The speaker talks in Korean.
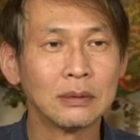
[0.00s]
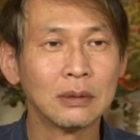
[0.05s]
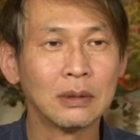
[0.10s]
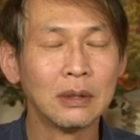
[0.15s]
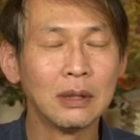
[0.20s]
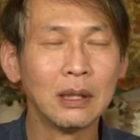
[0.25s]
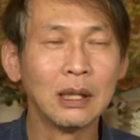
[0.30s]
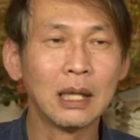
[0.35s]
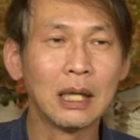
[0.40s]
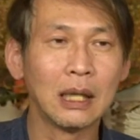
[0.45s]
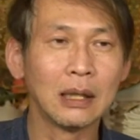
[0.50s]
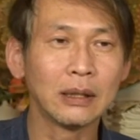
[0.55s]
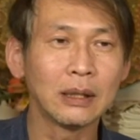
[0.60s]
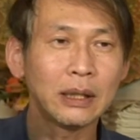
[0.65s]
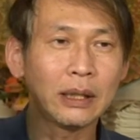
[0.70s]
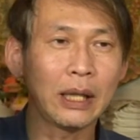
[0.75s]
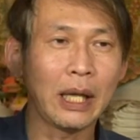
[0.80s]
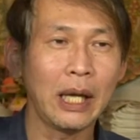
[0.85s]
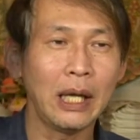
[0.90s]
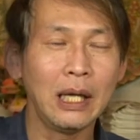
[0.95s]

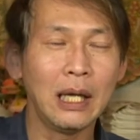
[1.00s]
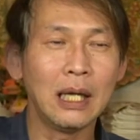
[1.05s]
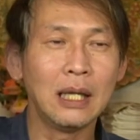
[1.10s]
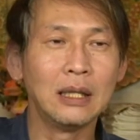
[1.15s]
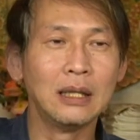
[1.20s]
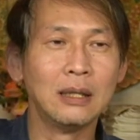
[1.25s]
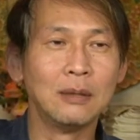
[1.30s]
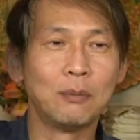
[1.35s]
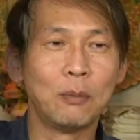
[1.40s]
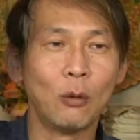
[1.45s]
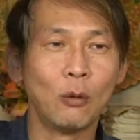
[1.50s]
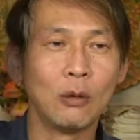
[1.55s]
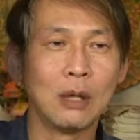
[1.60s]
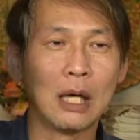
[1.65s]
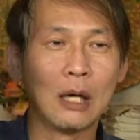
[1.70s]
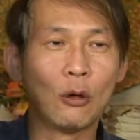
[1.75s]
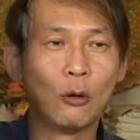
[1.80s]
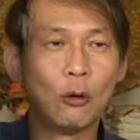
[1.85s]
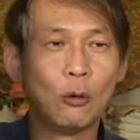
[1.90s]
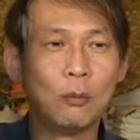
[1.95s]
그러니까 태양을
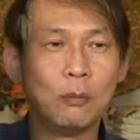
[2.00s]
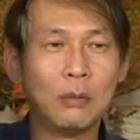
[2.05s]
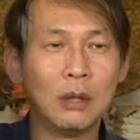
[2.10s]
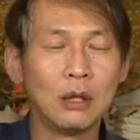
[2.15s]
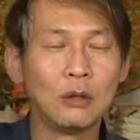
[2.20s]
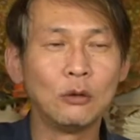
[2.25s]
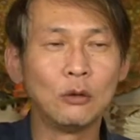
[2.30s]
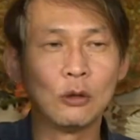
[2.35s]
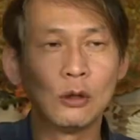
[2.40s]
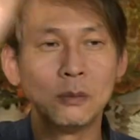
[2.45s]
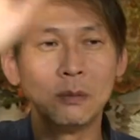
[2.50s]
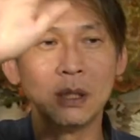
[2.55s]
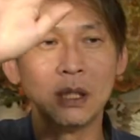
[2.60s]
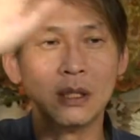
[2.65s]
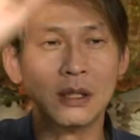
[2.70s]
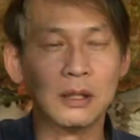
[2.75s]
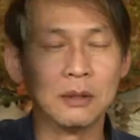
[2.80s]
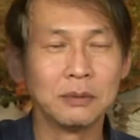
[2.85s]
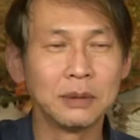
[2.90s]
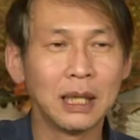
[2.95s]
보려고
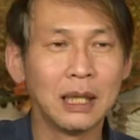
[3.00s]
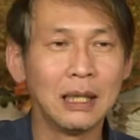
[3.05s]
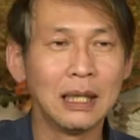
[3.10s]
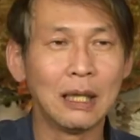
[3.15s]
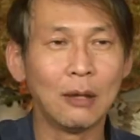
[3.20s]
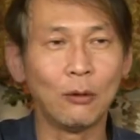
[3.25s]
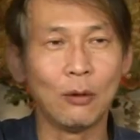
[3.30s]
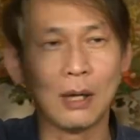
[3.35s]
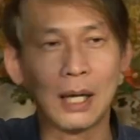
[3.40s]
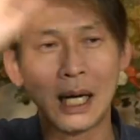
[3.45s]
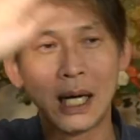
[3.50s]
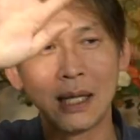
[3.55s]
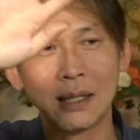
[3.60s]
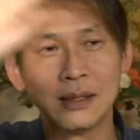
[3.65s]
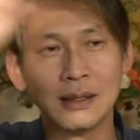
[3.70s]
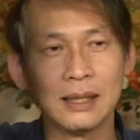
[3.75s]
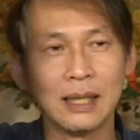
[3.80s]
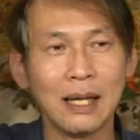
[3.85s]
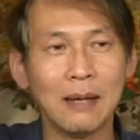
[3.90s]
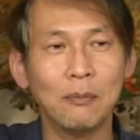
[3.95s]
먹구름을 없애려고
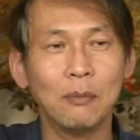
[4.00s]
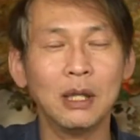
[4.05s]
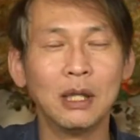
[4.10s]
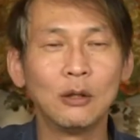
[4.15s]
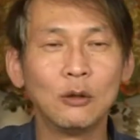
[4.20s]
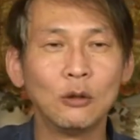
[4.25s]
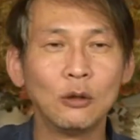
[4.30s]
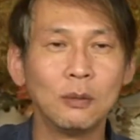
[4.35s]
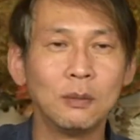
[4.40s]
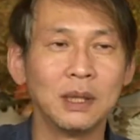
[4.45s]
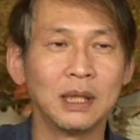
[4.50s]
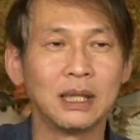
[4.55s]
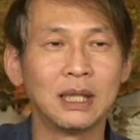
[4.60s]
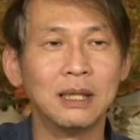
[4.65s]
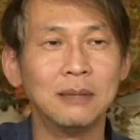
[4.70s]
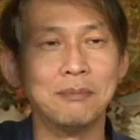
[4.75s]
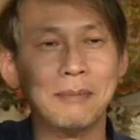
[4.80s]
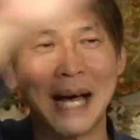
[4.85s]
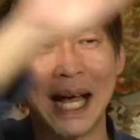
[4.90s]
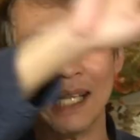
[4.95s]
하는데 먹구름을
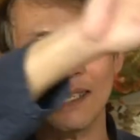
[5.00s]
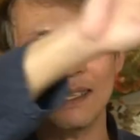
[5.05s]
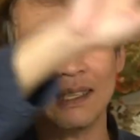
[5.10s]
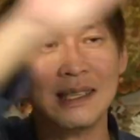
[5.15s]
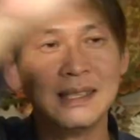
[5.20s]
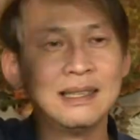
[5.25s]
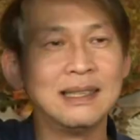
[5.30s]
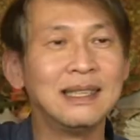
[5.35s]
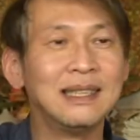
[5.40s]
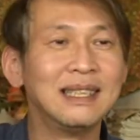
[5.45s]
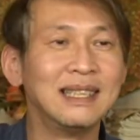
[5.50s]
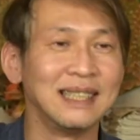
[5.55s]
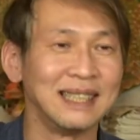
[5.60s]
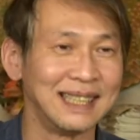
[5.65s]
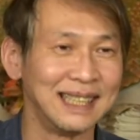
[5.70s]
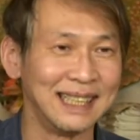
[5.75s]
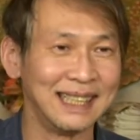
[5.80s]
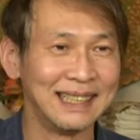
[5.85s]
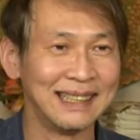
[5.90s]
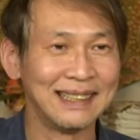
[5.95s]
더 만드는
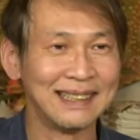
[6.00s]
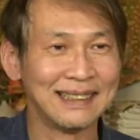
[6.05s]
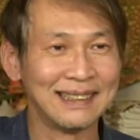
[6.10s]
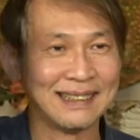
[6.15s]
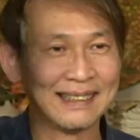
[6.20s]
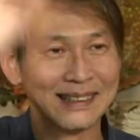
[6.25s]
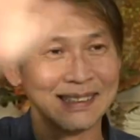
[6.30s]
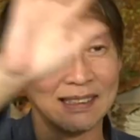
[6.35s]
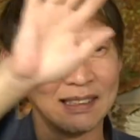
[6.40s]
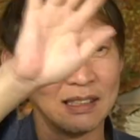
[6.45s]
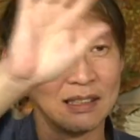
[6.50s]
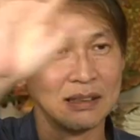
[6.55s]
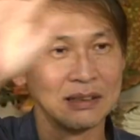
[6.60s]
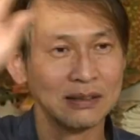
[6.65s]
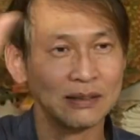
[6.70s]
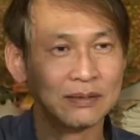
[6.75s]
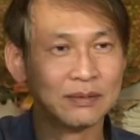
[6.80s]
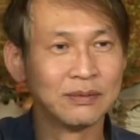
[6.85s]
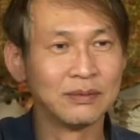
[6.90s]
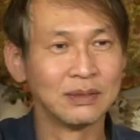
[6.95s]
거지.
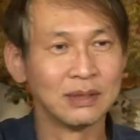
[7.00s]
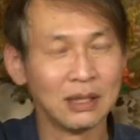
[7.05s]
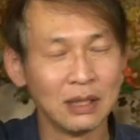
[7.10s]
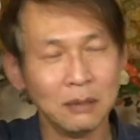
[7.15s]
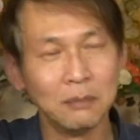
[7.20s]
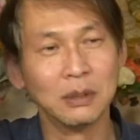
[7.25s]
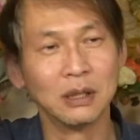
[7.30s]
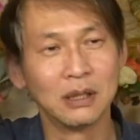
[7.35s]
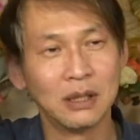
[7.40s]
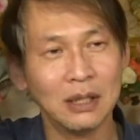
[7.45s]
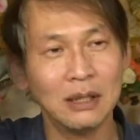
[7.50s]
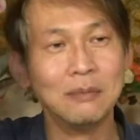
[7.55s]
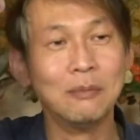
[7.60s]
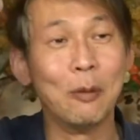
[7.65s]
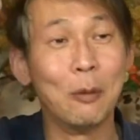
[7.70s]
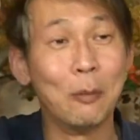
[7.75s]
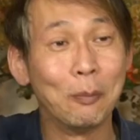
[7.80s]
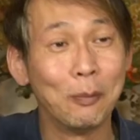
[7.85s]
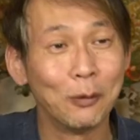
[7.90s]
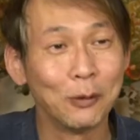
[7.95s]
그러면 더
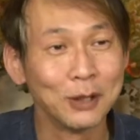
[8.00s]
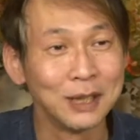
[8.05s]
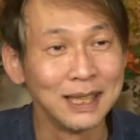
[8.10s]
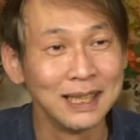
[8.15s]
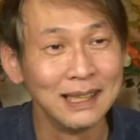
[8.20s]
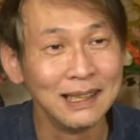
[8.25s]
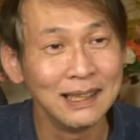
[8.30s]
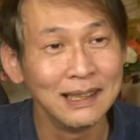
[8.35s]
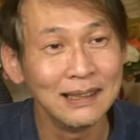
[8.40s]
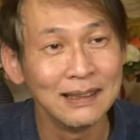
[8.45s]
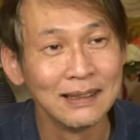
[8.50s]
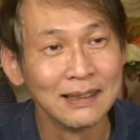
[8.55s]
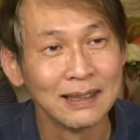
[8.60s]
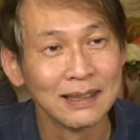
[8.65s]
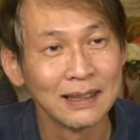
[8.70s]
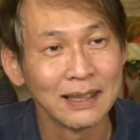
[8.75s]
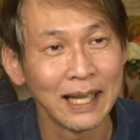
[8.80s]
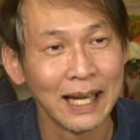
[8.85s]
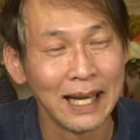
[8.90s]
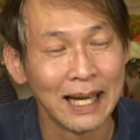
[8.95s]
못 보지,
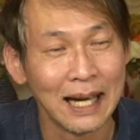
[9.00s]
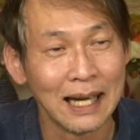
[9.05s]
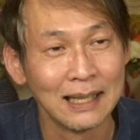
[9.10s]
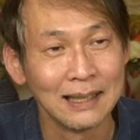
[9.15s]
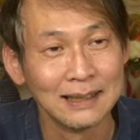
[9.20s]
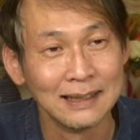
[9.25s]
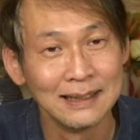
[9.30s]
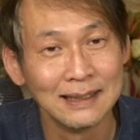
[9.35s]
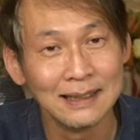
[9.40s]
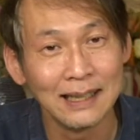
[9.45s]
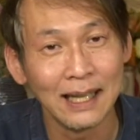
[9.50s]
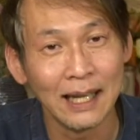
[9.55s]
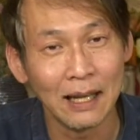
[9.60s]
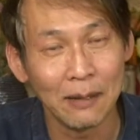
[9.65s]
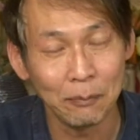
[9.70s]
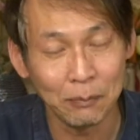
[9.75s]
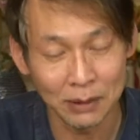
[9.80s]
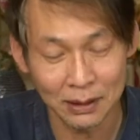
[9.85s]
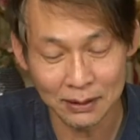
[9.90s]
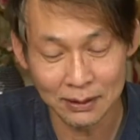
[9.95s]
태양을,
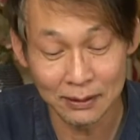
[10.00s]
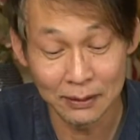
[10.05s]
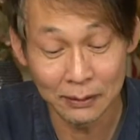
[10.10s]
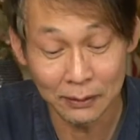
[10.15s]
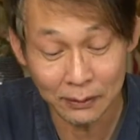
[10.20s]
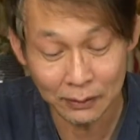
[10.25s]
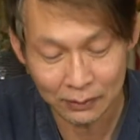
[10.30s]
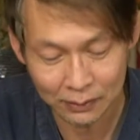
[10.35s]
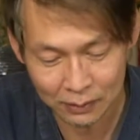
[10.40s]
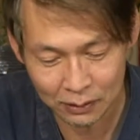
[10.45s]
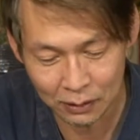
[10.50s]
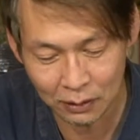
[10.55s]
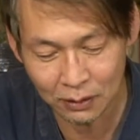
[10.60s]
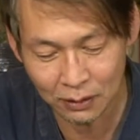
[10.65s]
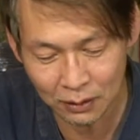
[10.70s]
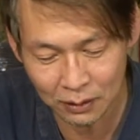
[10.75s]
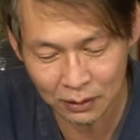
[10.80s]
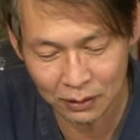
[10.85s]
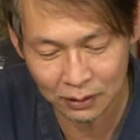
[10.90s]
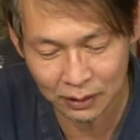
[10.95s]
햇빛을.
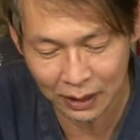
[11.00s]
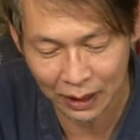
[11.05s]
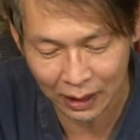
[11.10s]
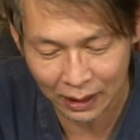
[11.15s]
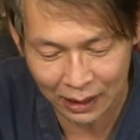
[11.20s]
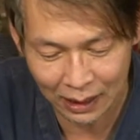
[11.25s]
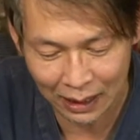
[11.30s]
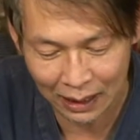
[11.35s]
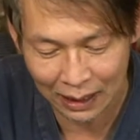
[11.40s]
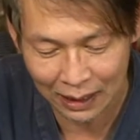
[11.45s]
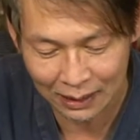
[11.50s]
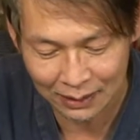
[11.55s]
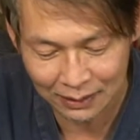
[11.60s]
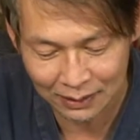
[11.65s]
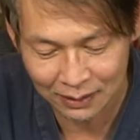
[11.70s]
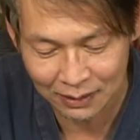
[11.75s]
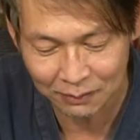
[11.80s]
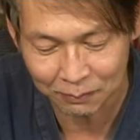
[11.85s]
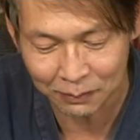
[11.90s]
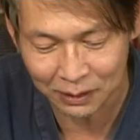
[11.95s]
그거
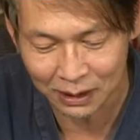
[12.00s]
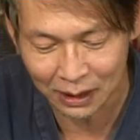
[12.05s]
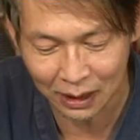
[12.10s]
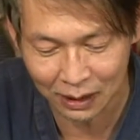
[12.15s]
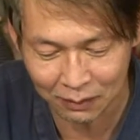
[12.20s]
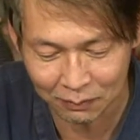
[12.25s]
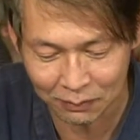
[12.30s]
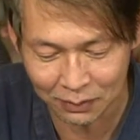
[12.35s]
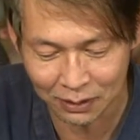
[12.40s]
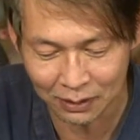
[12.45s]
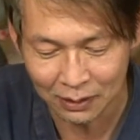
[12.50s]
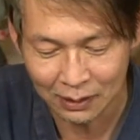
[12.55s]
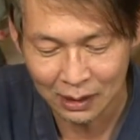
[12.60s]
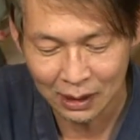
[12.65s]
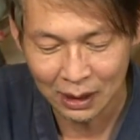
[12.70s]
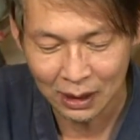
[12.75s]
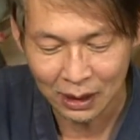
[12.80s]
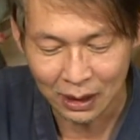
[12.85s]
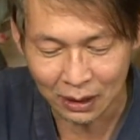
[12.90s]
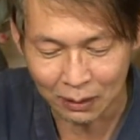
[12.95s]
얘기하는 겁니다. 이 뭐,
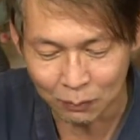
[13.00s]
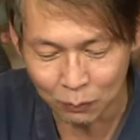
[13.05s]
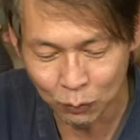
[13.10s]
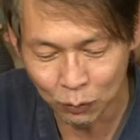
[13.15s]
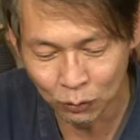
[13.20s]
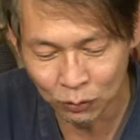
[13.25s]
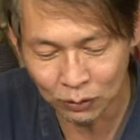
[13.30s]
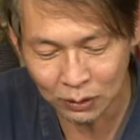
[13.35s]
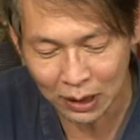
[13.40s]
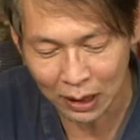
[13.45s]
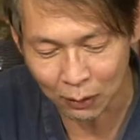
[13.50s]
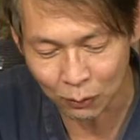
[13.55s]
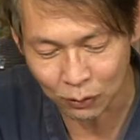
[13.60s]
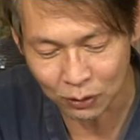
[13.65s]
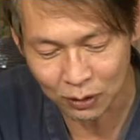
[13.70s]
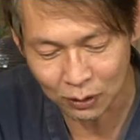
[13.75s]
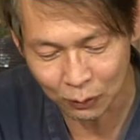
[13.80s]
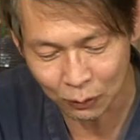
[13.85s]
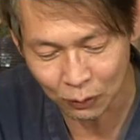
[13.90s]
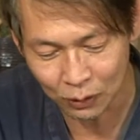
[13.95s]
이 문자로
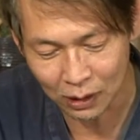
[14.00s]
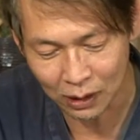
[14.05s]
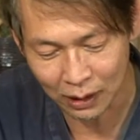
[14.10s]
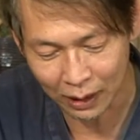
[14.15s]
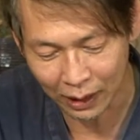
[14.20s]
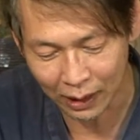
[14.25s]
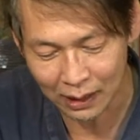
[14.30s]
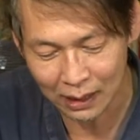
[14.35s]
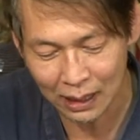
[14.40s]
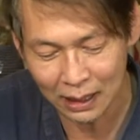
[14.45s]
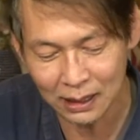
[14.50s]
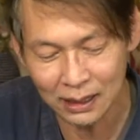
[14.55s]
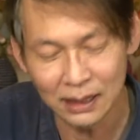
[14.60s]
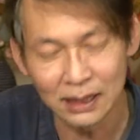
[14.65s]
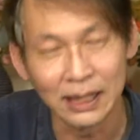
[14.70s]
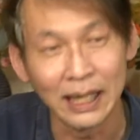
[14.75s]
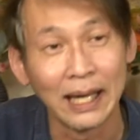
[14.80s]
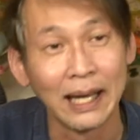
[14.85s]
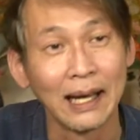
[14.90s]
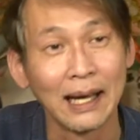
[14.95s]
써놓으니까
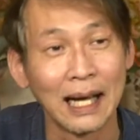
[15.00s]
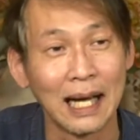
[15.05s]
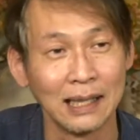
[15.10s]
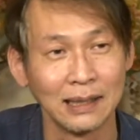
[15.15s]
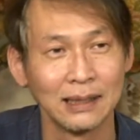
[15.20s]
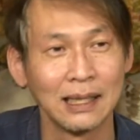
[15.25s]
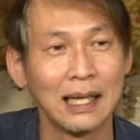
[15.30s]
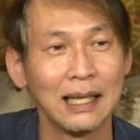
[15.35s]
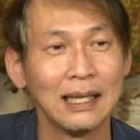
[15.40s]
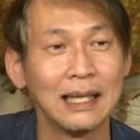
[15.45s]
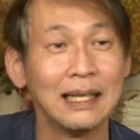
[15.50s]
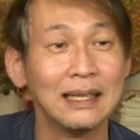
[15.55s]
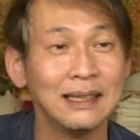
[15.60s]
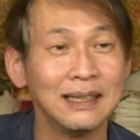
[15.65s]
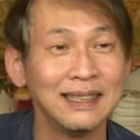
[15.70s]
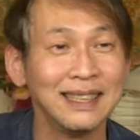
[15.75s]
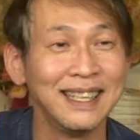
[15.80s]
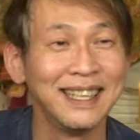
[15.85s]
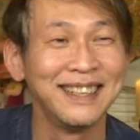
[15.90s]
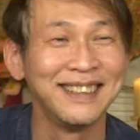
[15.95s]
헷갈린데
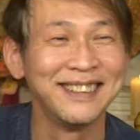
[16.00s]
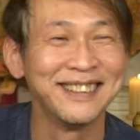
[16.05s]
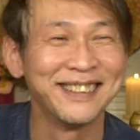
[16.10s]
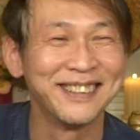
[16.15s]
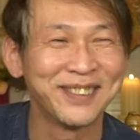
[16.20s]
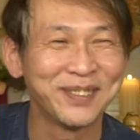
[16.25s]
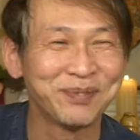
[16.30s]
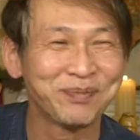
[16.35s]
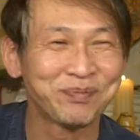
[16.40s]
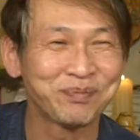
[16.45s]
간단한 거예요.